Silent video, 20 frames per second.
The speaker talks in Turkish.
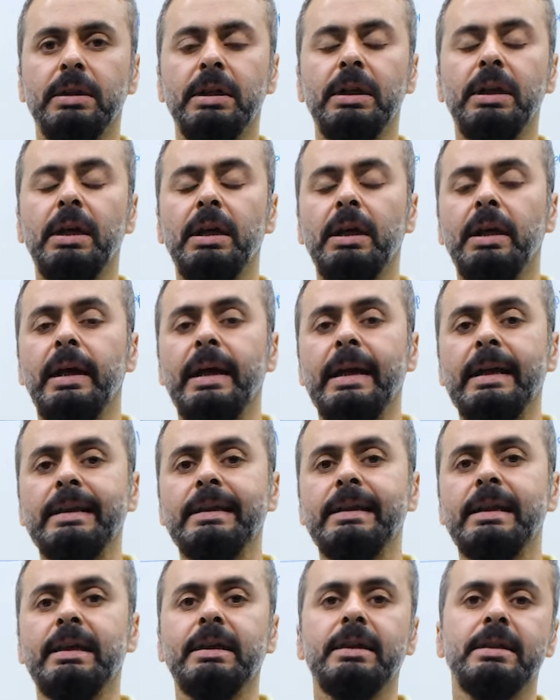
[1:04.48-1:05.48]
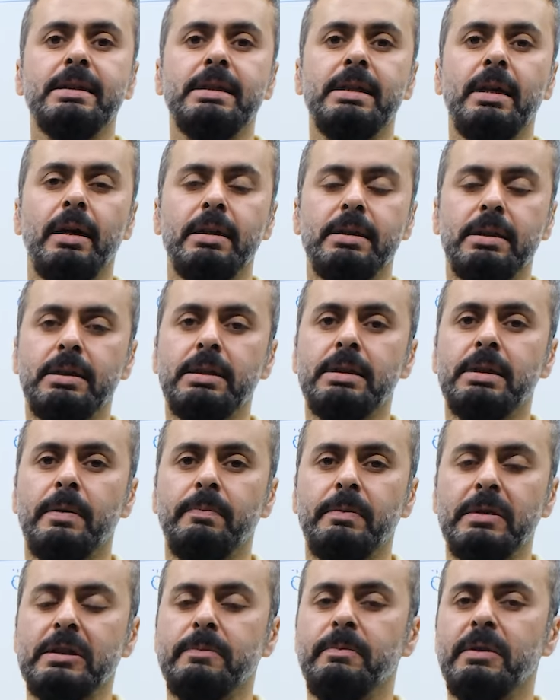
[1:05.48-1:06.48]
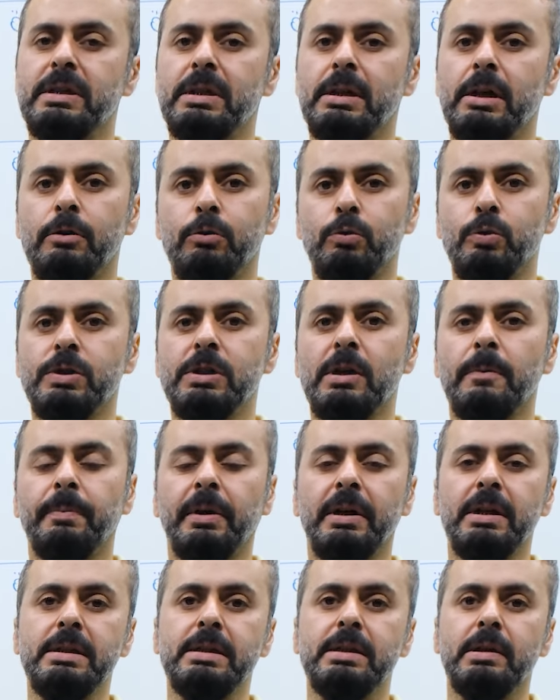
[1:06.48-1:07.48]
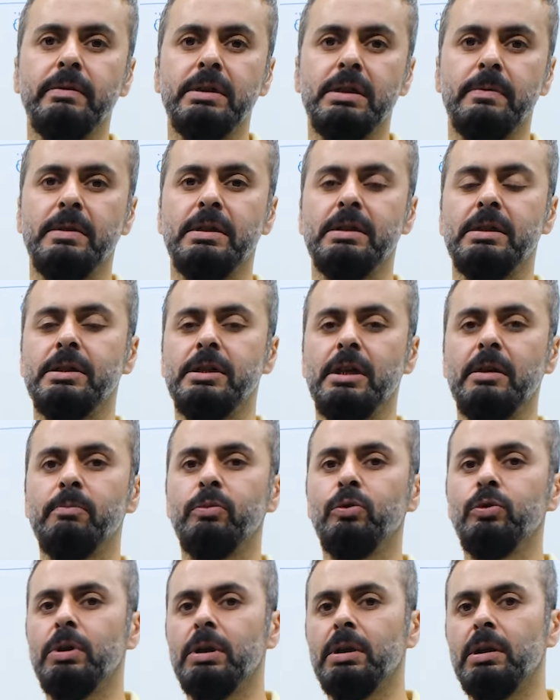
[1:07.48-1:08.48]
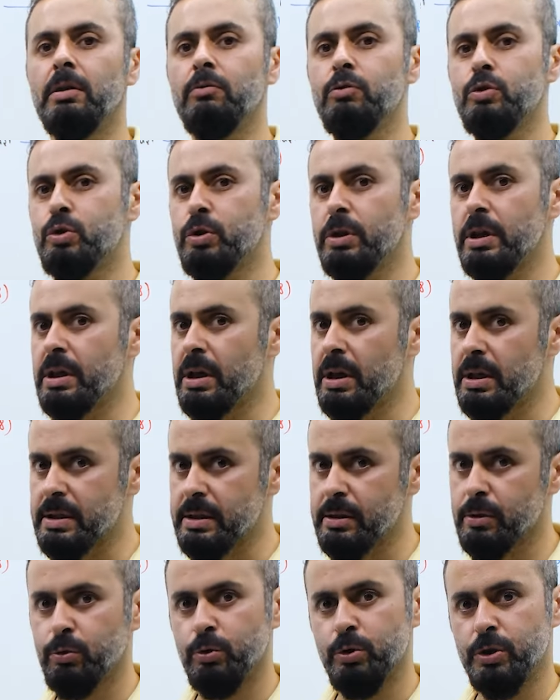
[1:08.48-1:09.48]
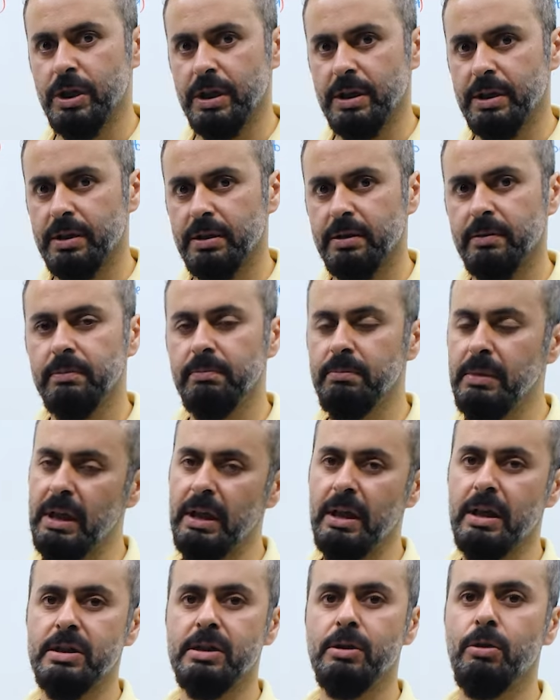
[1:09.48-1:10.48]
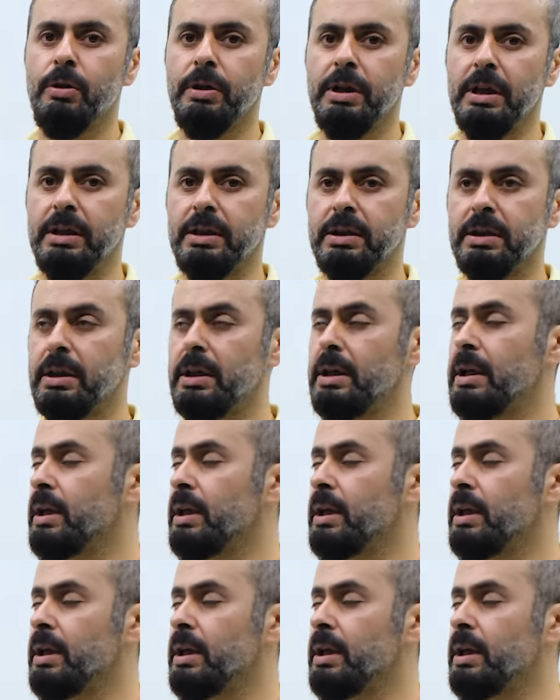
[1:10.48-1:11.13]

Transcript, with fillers: Yine etnik siyaset izlenmesi. Mesela Rusya panislavizmi izleyecek. Bundan Avusturya rahatsızlık duyacak. Milliyetçil örnek.